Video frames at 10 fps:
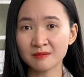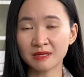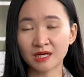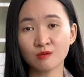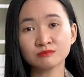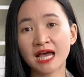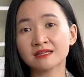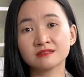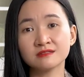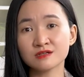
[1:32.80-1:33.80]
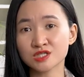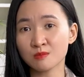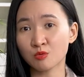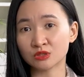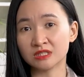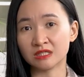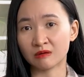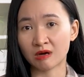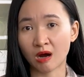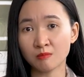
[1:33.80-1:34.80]
khi mình không tha thứ được cho một người
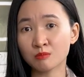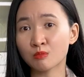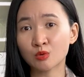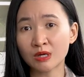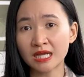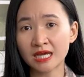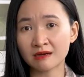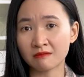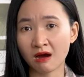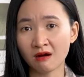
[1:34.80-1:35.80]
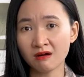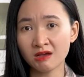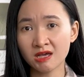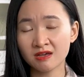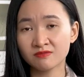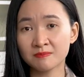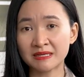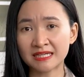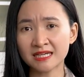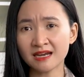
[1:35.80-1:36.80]
nào đó một mối quan hệ nào đó vì
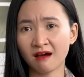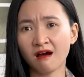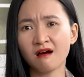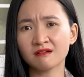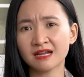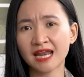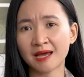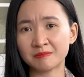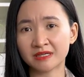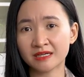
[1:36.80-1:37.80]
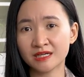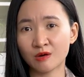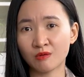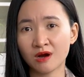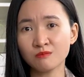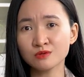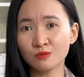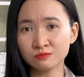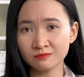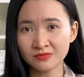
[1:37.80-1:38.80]
mình nghĩ là họ đã làm những cái điều không
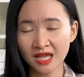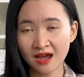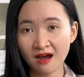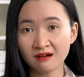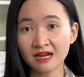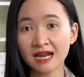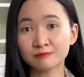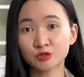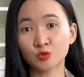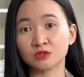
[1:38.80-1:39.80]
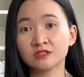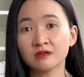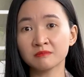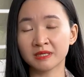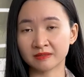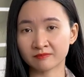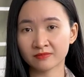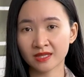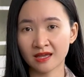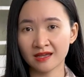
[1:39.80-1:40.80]
đúng họ đã làm tổn thương mình
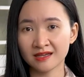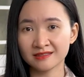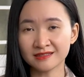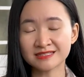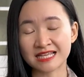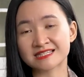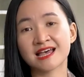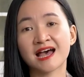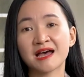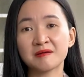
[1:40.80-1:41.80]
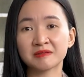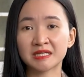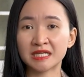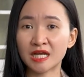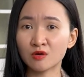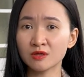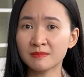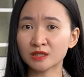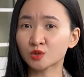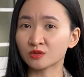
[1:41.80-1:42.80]
nhưng thật ra thì nếu như
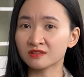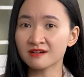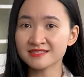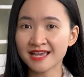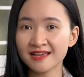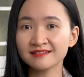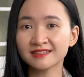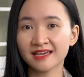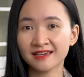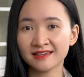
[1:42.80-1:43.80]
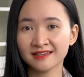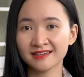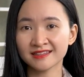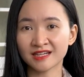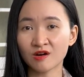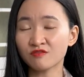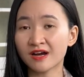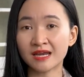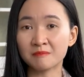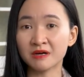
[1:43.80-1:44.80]
mình tổn thương dễ như thế thì không
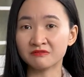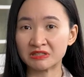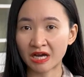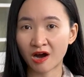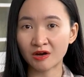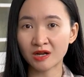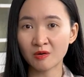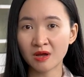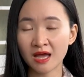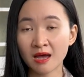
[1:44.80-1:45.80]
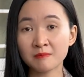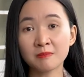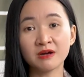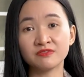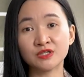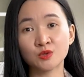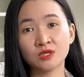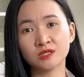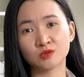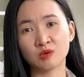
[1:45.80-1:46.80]
phải là bởi vì họ đâu mà bởi vì
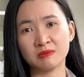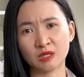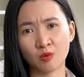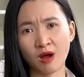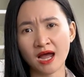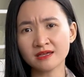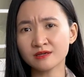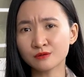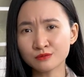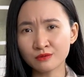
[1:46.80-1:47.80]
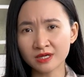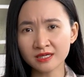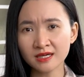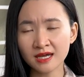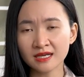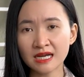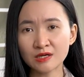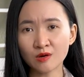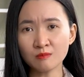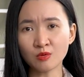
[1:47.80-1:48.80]
nội lực của mình quá yếu đuối
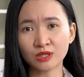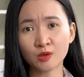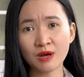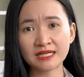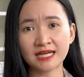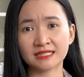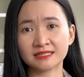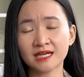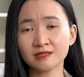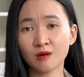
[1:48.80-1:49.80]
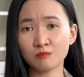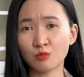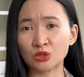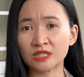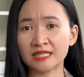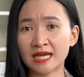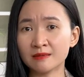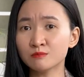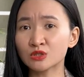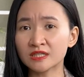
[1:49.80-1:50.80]
đến nỗi một cái ngoại cảnh tác động một người
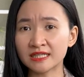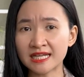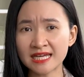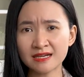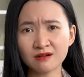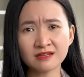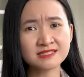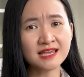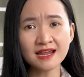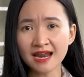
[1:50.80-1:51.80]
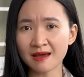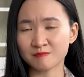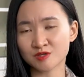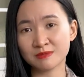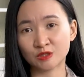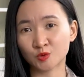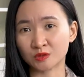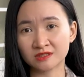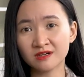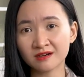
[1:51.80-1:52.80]
đến một người đi nó dễ làm cho mình
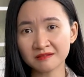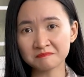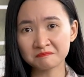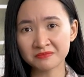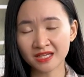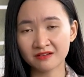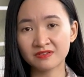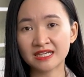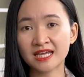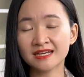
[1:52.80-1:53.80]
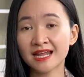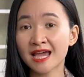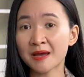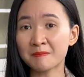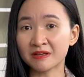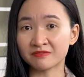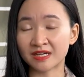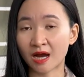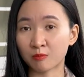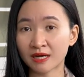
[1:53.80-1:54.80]
tổn thương vậy nên mình
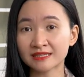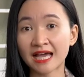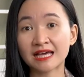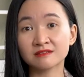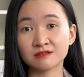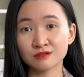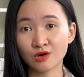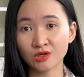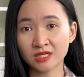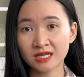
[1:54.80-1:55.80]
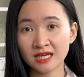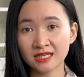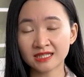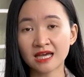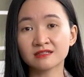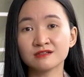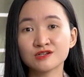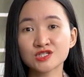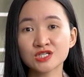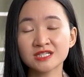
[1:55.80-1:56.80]
phải học cách tha thứ thôi tha
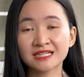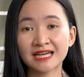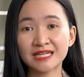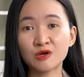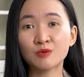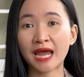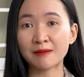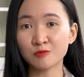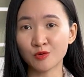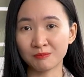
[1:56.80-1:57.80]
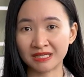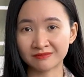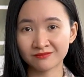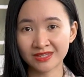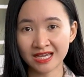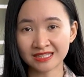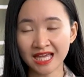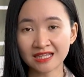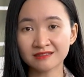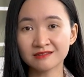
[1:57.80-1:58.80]
thứ cho những cái yếu kém của mình
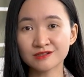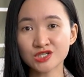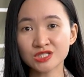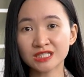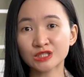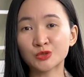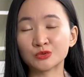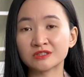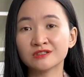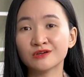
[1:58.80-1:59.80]
tha thứ cho những cái tổn